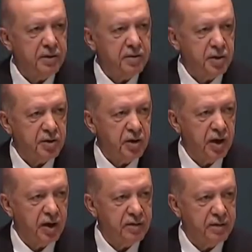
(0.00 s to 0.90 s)
görüşme
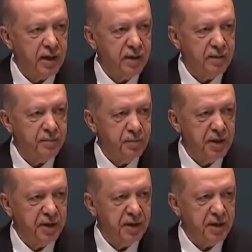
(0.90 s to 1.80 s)
ihtimaline
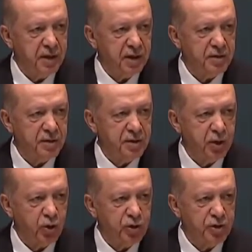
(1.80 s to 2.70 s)
ilişkin,
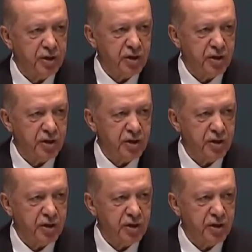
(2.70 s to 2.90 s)
tabiatıyla bir ara